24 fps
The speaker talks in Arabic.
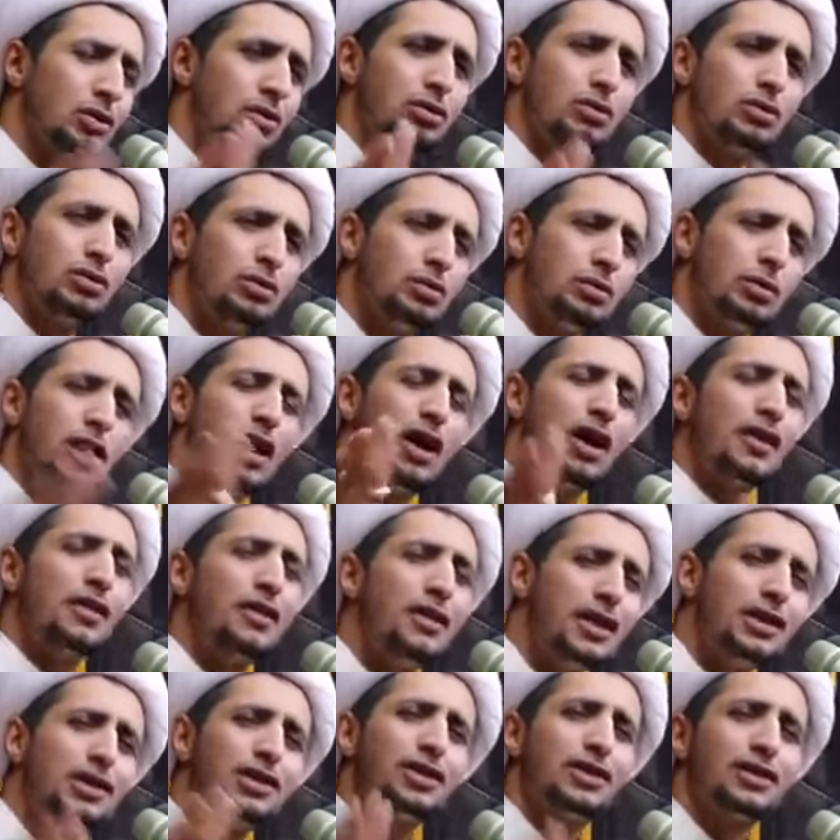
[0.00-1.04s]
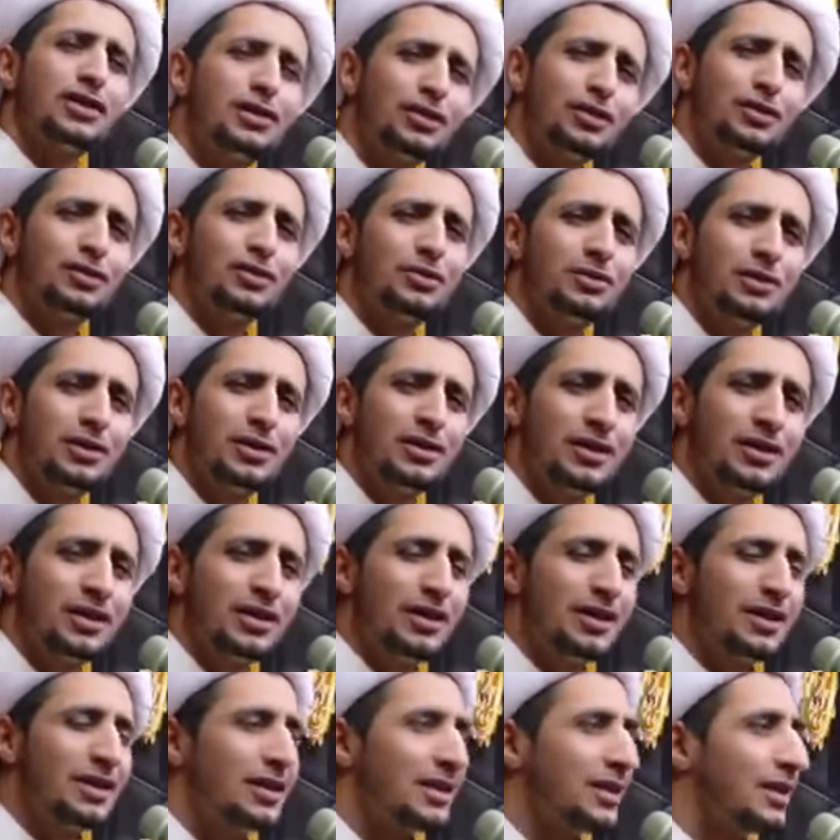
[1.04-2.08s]
شو شو هذا ليش يشق هدوم
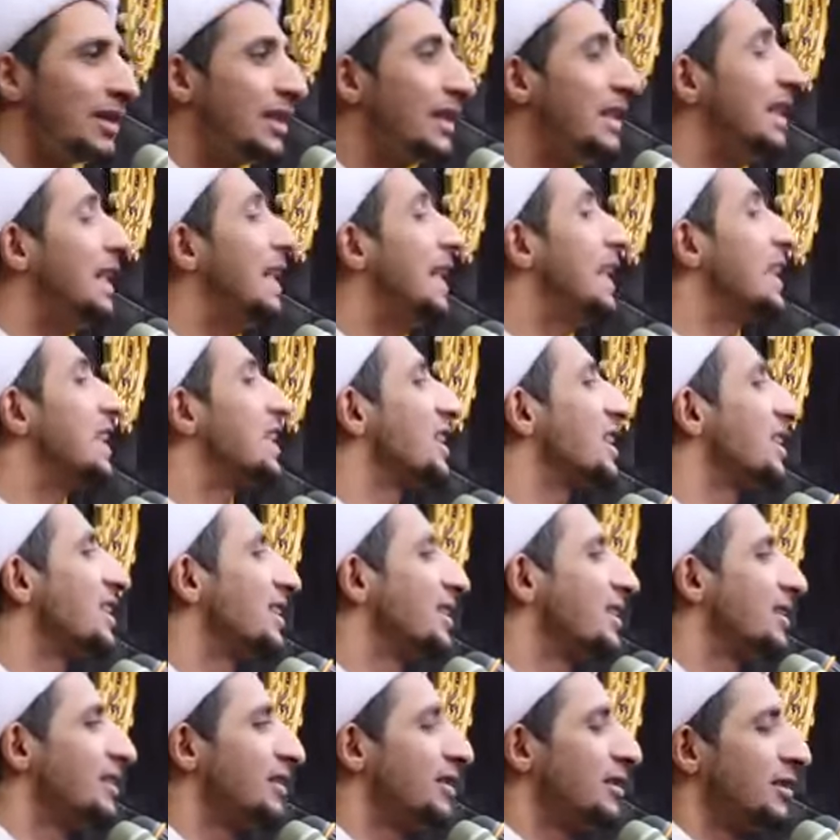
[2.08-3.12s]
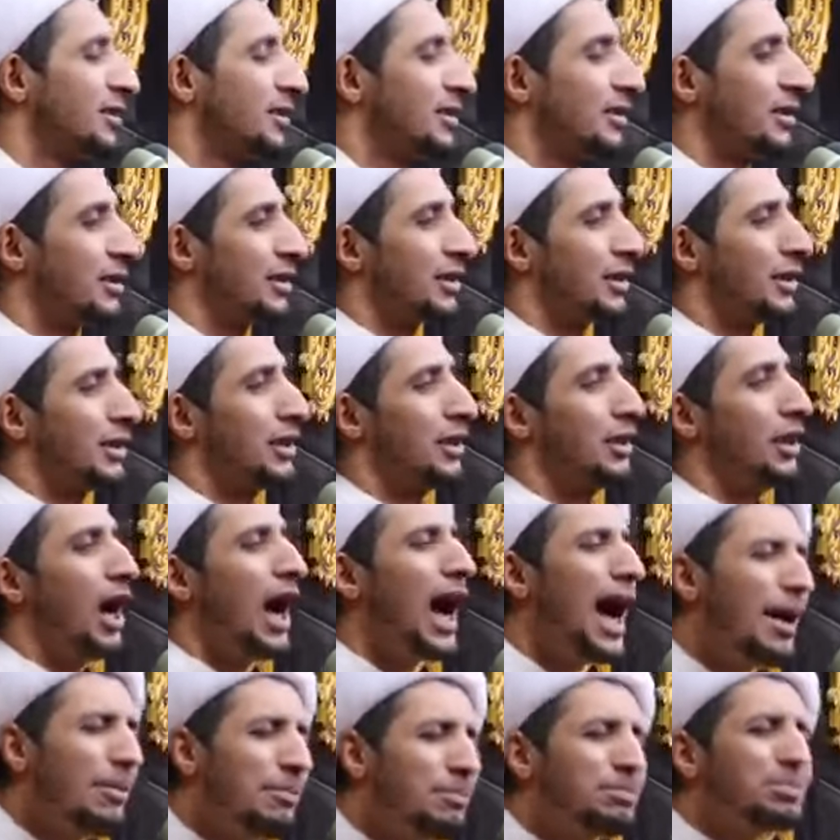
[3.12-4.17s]
ليش
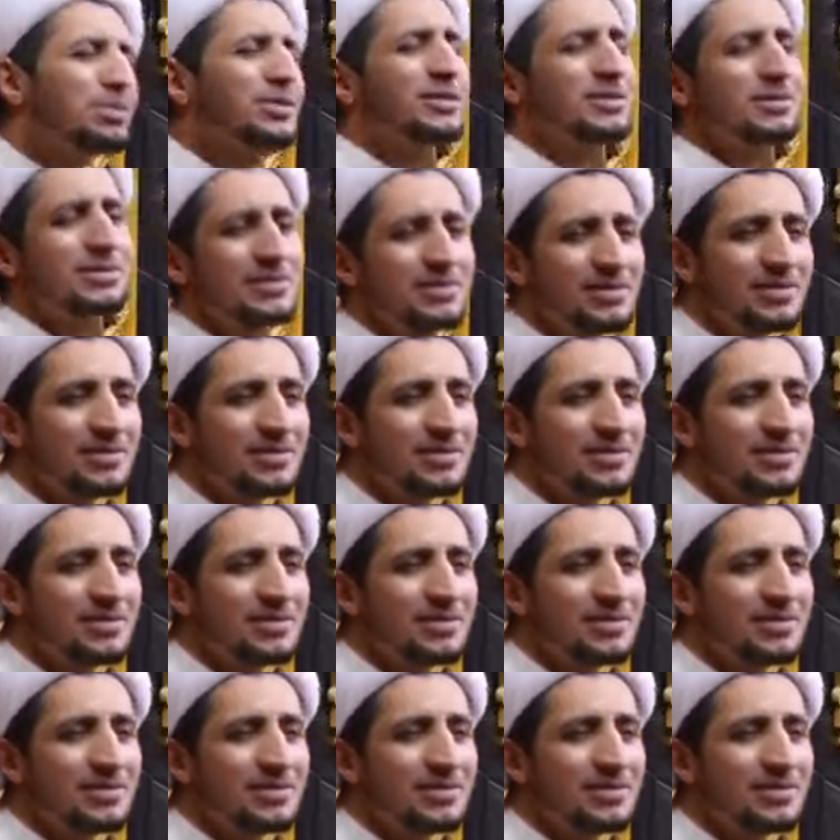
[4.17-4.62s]
لان حب